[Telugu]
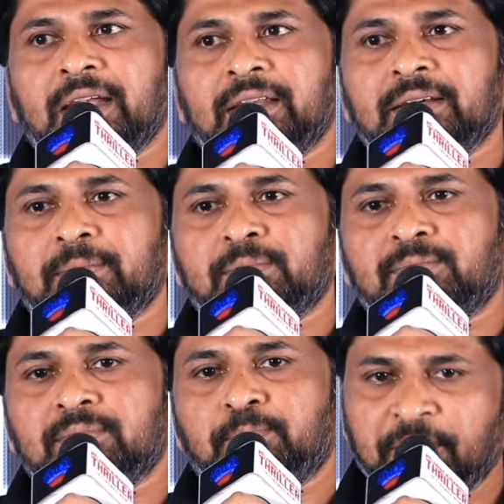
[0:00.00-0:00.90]
అండ్
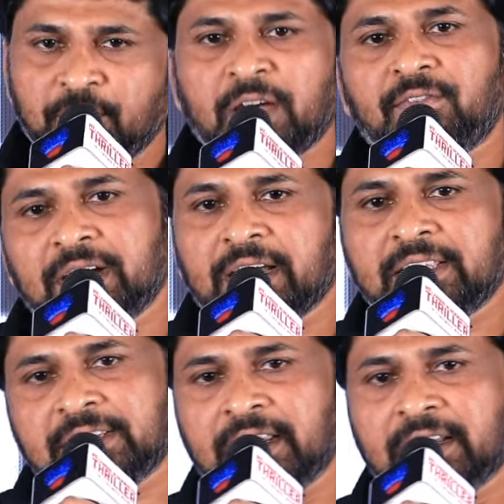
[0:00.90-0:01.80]
ప్రివ్యూ అవ్వగానే
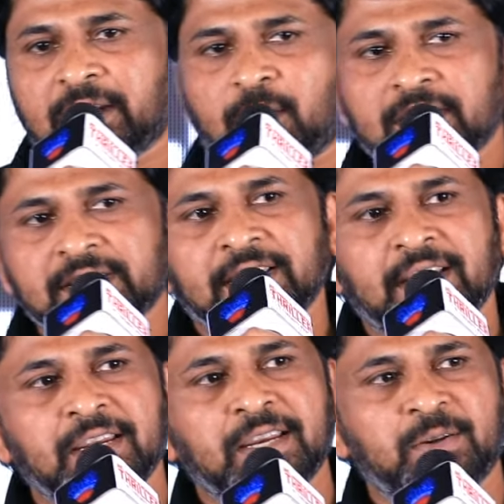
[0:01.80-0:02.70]
చెర్రీ గారు కాల్
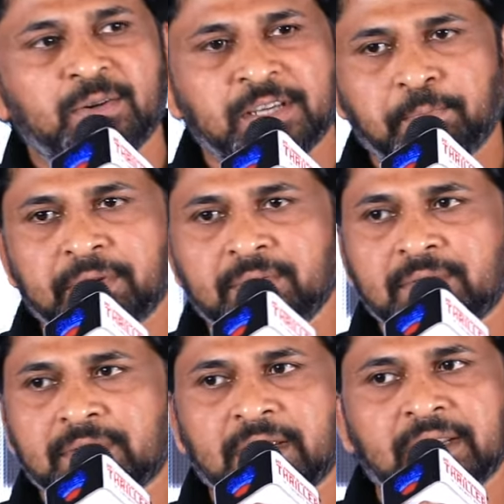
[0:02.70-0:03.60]
చేయగానే నేను చెప్పాను
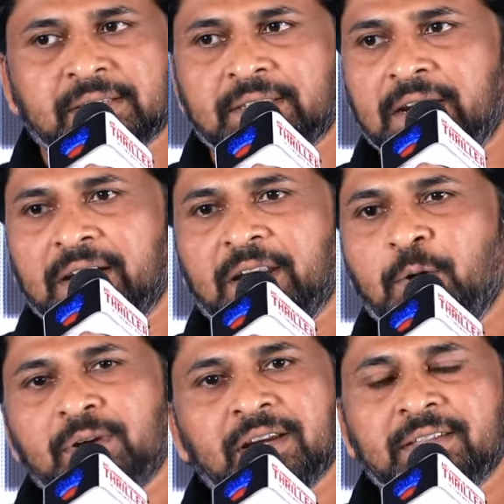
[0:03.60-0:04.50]
సార్ అసలు
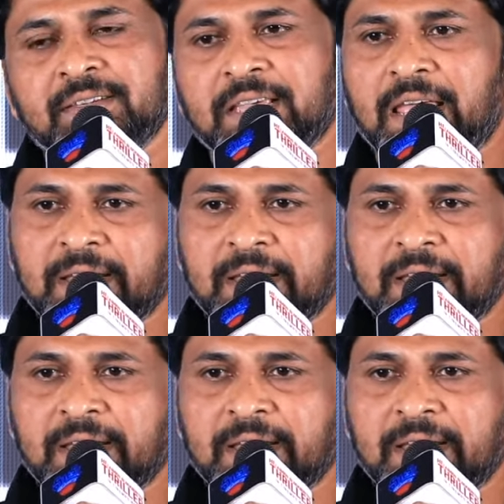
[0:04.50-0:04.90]
డౌట్ లేదు చాలా